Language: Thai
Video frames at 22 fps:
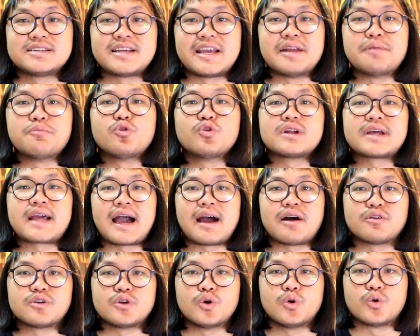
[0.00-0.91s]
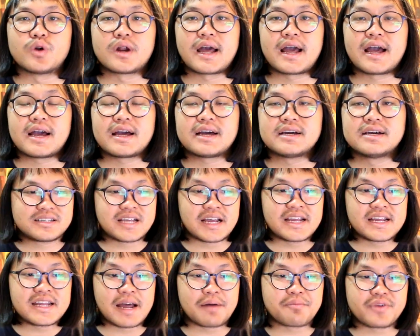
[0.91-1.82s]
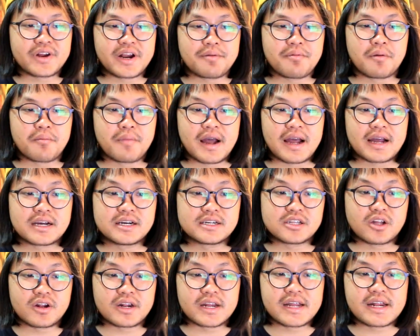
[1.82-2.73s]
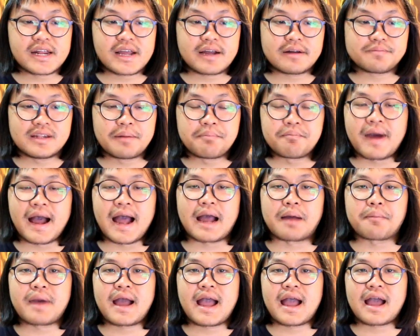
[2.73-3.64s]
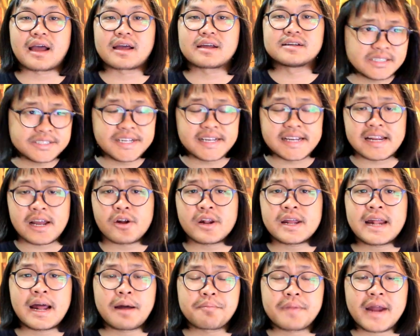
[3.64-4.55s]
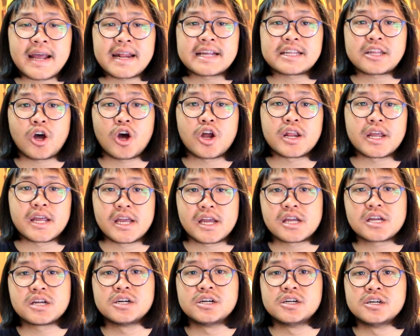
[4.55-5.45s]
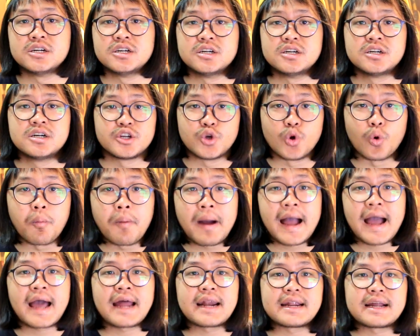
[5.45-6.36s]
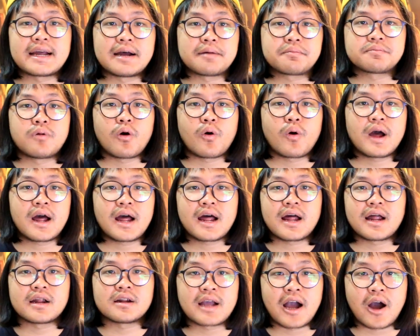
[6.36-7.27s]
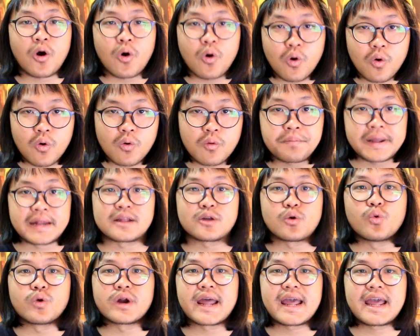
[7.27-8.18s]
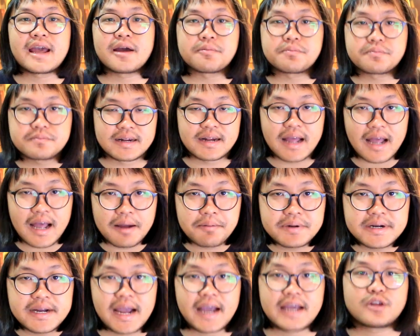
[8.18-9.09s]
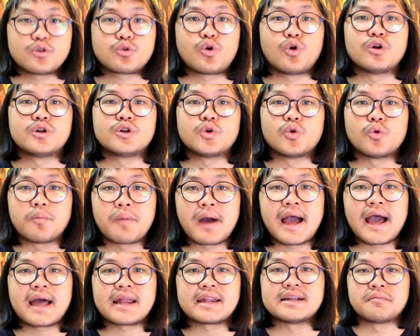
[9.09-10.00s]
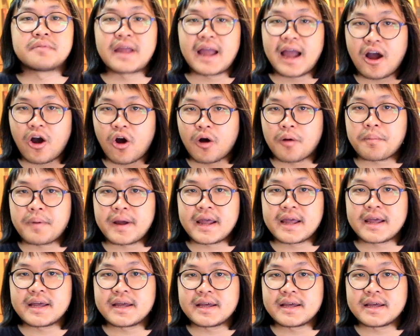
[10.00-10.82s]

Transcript: กินบุญเก่าอยู่นะฮะที่ทำคลิปออกมาคือตอนนี้เนี่ยลำบากมาก สิ่งเดียวที่ทำได้ในตอนนี้ก็คืออยู่บ้านนะครับเพราะว่าเขาปิดกรุงเทพนะฮะเพื่อให้ทุกคนอยู่บ้าน อย่าออกไป